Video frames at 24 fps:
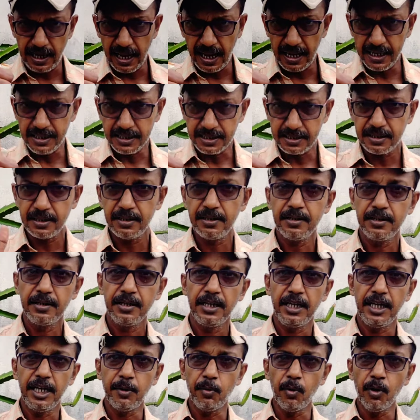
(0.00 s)
লাইক
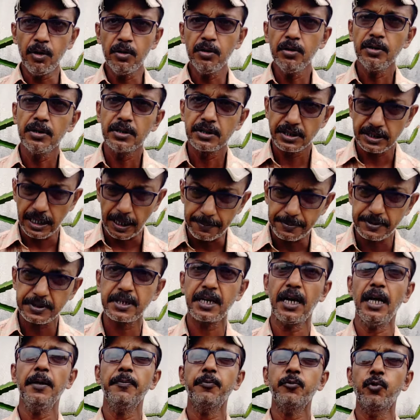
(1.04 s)
এবং
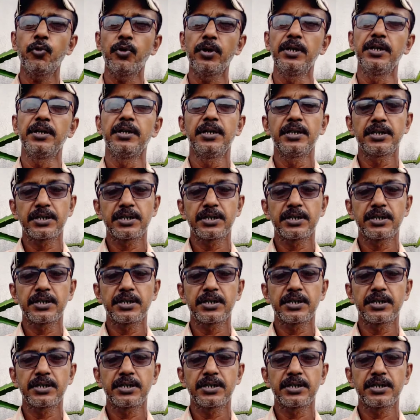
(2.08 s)
সাবস্ক্রাইব করে